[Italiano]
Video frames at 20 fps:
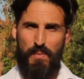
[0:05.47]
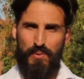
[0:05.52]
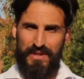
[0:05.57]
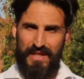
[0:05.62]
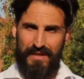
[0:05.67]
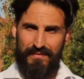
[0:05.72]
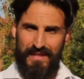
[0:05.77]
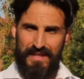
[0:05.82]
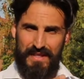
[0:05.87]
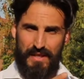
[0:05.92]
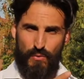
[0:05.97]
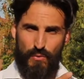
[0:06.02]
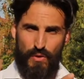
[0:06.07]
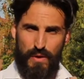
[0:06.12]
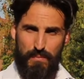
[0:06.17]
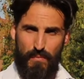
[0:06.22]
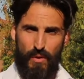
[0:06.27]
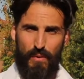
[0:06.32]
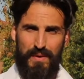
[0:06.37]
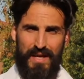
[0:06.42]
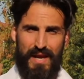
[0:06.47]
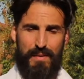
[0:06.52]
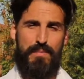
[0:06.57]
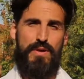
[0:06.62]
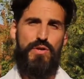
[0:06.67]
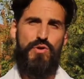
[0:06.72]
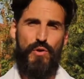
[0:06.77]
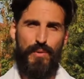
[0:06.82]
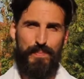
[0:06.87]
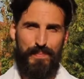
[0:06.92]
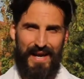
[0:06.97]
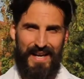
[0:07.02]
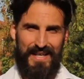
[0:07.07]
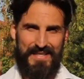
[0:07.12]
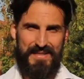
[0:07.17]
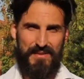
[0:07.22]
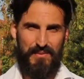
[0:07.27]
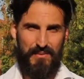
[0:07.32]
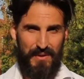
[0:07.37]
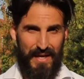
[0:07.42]
poter vendere un immobile al miglior
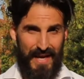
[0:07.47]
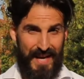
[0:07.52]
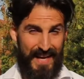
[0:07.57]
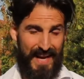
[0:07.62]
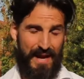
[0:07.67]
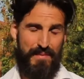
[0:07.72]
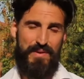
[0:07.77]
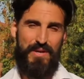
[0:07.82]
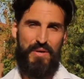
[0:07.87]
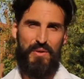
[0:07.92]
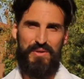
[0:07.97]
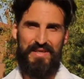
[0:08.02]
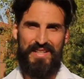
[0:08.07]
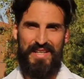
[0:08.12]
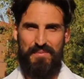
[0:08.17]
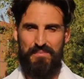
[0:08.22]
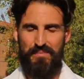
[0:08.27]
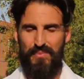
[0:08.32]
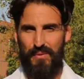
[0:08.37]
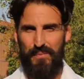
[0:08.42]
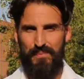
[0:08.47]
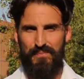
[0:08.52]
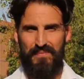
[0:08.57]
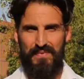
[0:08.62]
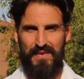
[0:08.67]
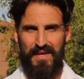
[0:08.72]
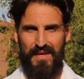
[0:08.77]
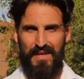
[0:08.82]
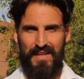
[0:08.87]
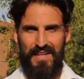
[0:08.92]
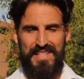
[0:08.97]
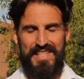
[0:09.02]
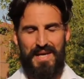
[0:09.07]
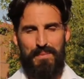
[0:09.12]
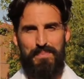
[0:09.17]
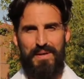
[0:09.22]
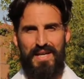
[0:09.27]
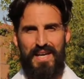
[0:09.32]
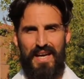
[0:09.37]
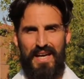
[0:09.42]
prezzo e nel minor tempo.
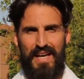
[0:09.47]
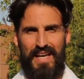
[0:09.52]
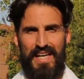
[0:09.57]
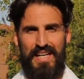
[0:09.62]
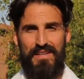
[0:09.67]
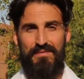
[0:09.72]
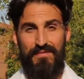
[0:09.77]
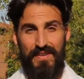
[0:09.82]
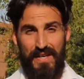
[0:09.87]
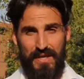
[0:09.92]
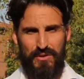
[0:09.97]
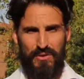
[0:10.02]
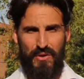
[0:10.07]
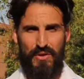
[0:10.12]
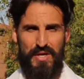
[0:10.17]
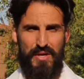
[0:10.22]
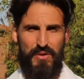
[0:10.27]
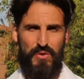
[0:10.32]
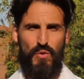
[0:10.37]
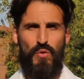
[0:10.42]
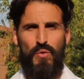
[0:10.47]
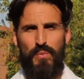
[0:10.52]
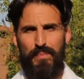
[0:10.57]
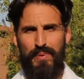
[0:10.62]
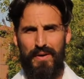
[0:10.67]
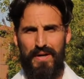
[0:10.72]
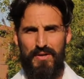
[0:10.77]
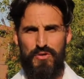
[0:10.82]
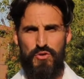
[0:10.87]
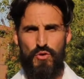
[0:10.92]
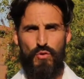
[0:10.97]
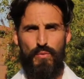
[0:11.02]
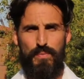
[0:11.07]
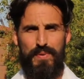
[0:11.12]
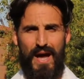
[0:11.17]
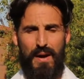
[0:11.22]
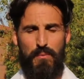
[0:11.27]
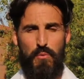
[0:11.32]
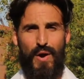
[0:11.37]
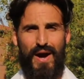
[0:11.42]
Sappi che in Victoria Group ci
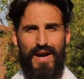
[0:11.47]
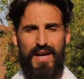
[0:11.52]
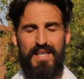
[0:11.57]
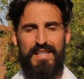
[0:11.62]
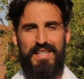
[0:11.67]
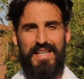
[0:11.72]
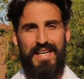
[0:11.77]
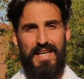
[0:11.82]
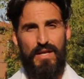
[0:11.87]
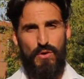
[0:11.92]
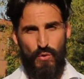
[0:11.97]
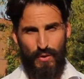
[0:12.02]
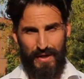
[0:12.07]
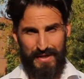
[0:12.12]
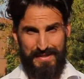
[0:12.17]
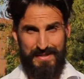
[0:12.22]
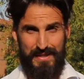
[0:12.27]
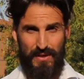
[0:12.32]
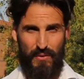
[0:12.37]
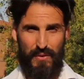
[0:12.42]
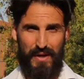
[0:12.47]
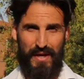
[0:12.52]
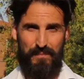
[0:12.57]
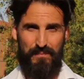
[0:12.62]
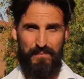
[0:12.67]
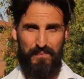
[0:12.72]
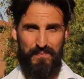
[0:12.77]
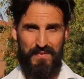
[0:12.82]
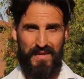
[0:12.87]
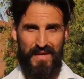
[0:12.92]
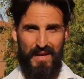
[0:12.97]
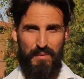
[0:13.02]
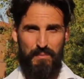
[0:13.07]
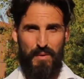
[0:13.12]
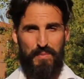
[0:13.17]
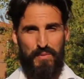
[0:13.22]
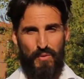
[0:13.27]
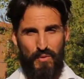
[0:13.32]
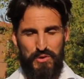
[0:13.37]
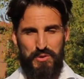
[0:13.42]
occupiamo anche di locazioni.
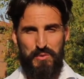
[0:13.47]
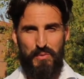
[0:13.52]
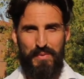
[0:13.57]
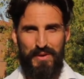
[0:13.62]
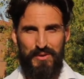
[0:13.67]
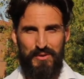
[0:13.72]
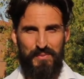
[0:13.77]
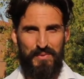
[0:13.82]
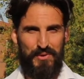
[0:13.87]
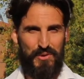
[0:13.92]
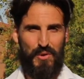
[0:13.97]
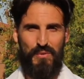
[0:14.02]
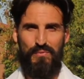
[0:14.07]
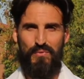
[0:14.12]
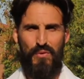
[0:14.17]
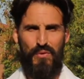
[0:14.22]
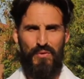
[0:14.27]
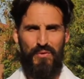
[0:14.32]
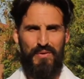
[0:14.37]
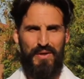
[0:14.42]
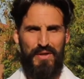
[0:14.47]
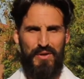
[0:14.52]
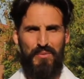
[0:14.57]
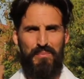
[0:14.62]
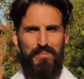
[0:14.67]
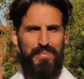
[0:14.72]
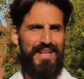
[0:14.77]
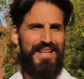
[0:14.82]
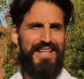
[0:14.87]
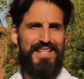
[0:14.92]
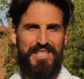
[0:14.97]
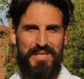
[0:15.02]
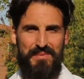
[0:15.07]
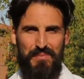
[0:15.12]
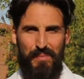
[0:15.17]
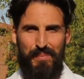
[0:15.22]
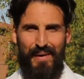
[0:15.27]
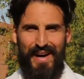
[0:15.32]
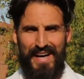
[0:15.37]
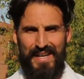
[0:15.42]
Proprio in questo momento mi trovo in un
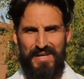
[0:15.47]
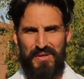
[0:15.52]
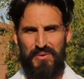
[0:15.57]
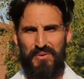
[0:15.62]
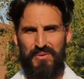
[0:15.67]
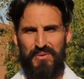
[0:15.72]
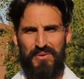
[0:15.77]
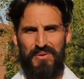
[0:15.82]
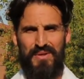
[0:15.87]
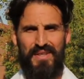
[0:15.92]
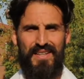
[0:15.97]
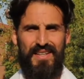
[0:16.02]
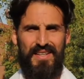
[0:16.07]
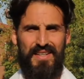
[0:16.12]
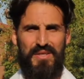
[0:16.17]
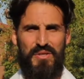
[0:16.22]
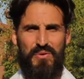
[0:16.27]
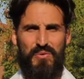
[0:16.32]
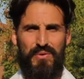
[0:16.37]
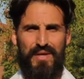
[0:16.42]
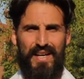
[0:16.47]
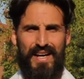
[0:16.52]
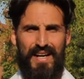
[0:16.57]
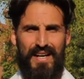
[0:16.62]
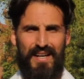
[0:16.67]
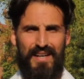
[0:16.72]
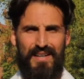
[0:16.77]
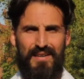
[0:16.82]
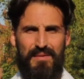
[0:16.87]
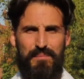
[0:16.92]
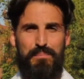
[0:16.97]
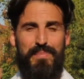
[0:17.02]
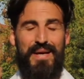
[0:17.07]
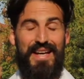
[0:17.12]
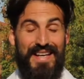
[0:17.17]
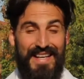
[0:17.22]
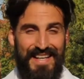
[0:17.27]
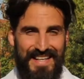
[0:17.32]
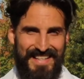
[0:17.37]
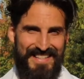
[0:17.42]
bellissimo parco di una
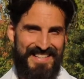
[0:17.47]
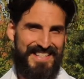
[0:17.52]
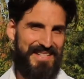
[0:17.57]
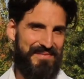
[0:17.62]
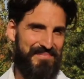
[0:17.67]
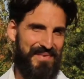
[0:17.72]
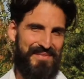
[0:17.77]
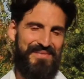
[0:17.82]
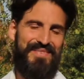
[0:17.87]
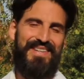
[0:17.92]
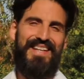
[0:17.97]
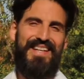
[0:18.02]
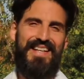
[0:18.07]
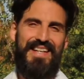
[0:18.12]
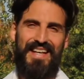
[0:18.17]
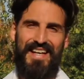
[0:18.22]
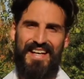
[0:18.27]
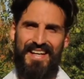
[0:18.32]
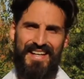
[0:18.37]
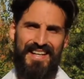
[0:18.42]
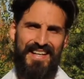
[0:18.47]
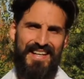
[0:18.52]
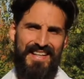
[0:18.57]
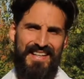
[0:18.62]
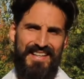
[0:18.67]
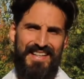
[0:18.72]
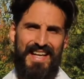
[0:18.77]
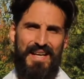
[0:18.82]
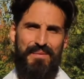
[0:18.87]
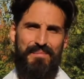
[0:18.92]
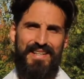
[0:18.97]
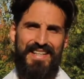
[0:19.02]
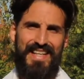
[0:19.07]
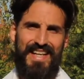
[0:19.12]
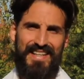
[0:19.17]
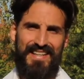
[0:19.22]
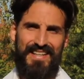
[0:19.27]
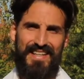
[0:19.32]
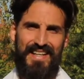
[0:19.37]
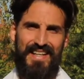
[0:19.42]
bellissima villa nelle
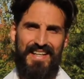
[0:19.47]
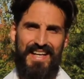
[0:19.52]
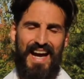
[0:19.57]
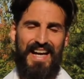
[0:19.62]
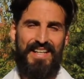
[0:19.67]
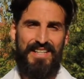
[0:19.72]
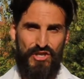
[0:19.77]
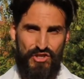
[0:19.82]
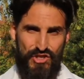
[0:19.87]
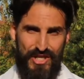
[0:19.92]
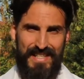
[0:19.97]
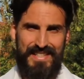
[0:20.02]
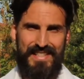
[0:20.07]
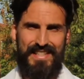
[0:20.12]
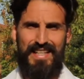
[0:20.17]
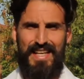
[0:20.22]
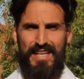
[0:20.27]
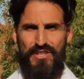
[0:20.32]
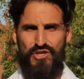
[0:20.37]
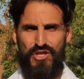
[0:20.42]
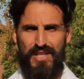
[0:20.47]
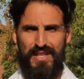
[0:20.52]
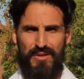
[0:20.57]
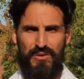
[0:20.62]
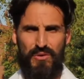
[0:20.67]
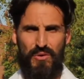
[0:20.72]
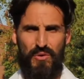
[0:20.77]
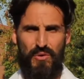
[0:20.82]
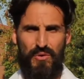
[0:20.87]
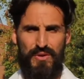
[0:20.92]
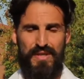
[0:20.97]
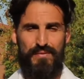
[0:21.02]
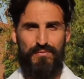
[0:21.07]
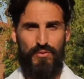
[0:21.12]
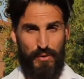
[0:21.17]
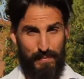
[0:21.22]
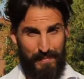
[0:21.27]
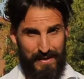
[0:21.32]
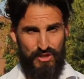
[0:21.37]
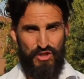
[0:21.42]
immediate adiacenze del centro di
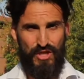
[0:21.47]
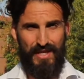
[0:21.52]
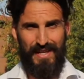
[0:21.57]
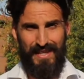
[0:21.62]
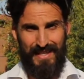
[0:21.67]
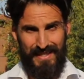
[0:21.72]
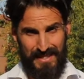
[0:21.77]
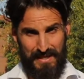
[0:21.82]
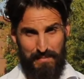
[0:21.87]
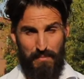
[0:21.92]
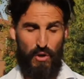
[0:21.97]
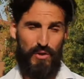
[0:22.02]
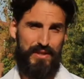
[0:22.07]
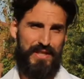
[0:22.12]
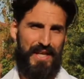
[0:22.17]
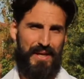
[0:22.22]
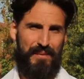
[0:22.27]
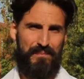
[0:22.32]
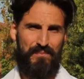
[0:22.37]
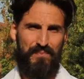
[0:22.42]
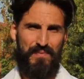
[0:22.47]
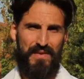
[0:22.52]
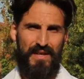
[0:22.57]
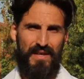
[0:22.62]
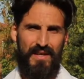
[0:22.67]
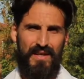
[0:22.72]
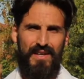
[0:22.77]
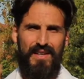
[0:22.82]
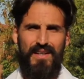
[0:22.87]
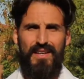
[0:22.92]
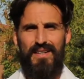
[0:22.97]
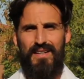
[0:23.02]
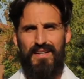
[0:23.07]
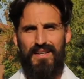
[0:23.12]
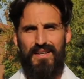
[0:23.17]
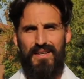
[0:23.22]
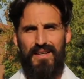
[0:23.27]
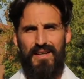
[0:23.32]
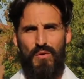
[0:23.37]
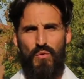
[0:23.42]
Formigine di Modena.
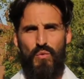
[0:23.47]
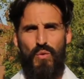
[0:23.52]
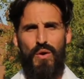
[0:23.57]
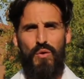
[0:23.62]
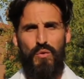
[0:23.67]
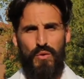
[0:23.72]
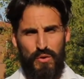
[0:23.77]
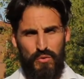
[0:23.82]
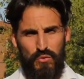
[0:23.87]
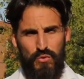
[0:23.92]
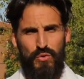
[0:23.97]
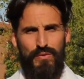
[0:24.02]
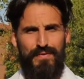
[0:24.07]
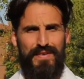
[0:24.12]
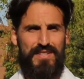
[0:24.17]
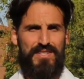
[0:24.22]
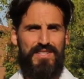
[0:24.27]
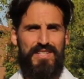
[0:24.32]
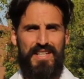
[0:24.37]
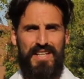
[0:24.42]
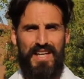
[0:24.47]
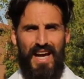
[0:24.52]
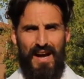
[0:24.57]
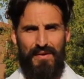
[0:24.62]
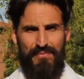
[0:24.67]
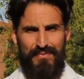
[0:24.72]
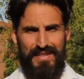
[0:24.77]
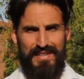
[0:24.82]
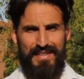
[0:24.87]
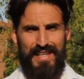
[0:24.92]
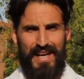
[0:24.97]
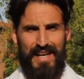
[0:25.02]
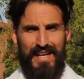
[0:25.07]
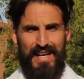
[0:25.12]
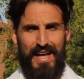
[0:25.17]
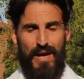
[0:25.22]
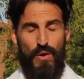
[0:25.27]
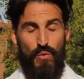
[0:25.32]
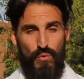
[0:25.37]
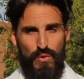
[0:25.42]
Eh, qualora tu dovessi
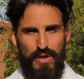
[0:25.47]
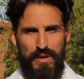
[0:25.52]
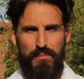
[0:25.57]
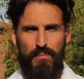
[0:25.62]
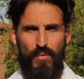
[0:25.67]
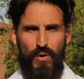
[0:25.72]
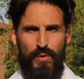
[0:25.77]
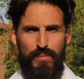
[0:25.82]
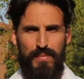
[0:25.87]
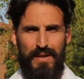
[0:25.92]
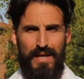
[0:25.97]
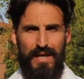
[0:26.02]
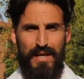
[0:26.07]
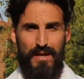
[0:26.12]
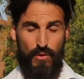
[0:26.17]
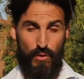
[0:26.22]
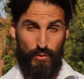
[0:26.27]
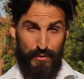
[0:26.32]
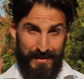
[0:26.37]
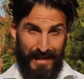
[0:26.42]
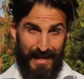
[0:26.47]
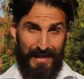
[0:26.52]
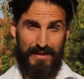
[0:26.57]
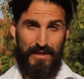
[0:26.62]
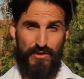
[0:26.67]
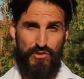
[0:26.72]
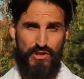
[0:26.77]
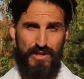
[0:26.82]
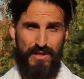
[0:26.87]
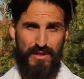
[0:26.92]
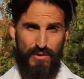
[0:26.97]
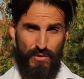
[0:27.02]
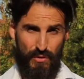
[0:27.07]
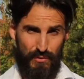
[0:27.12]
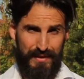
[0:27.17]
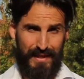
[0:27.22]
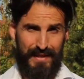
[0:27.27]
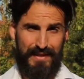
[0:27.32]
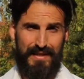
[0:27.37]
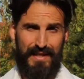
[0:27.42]
affittare un immobile, contattaci,
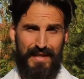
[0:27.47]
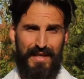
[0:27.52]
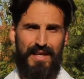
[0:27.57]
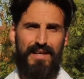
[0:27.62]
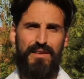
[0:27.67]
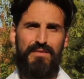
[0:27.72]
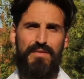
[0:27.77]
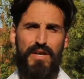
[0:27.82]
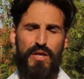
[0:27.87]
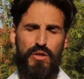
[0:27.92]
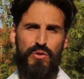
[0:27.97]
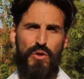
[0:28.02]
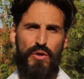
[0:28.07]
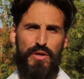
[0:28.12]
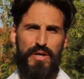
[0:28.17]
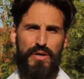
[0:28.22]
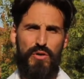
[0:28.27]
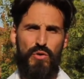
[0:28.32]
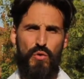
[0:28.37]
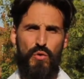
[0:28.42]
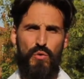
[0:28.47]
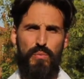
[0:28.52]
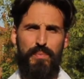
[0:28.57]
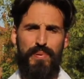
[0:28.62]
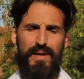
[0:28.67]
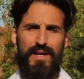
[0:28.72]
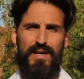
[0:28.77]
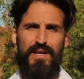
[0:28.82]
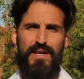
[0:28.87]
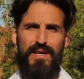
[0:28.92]
contatta Victoria Group,